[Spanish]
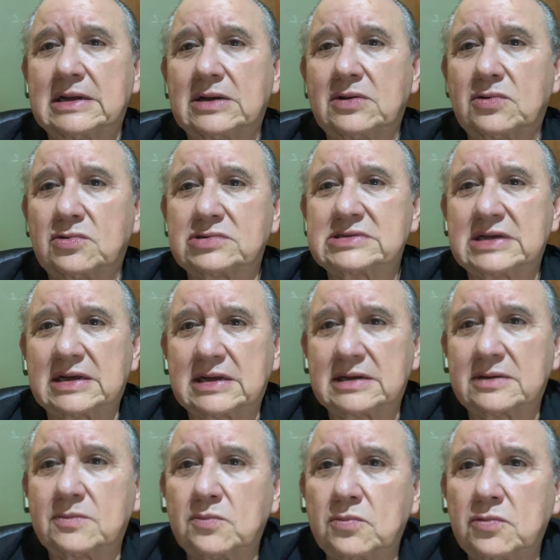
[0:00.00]
no
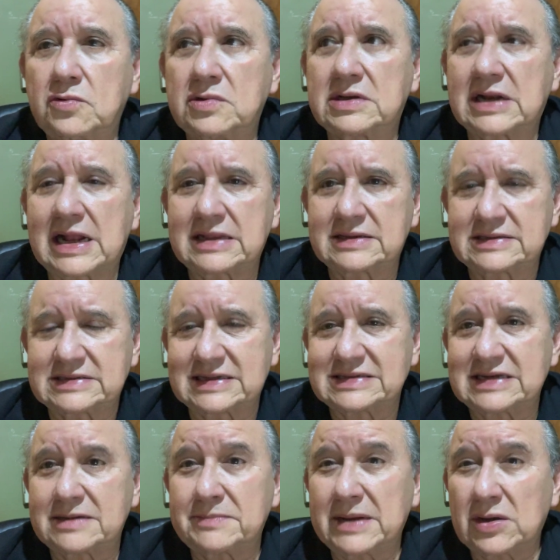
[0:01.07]
sean muy grandes, que
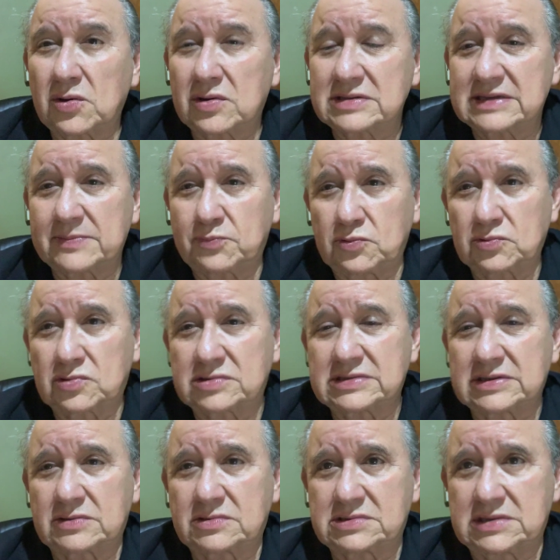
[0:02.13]
sean menores que
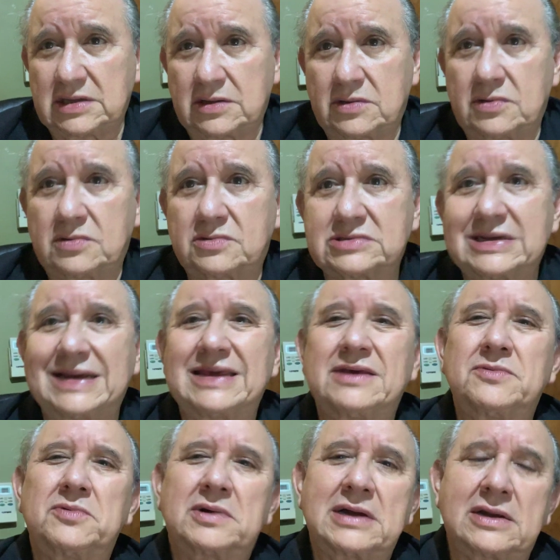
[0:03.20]
0.05, o sea,
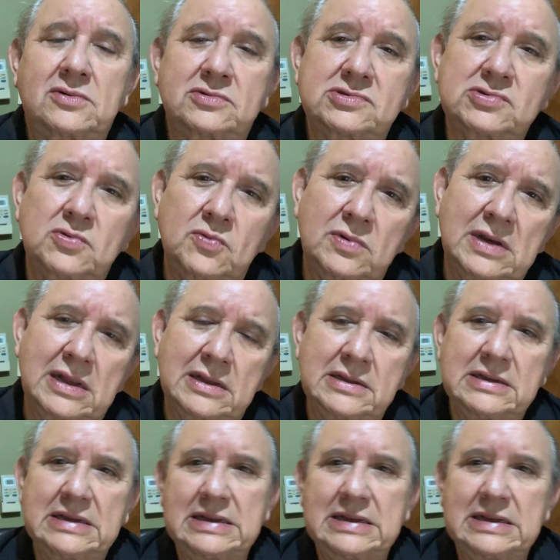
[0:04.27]
equivocarnos una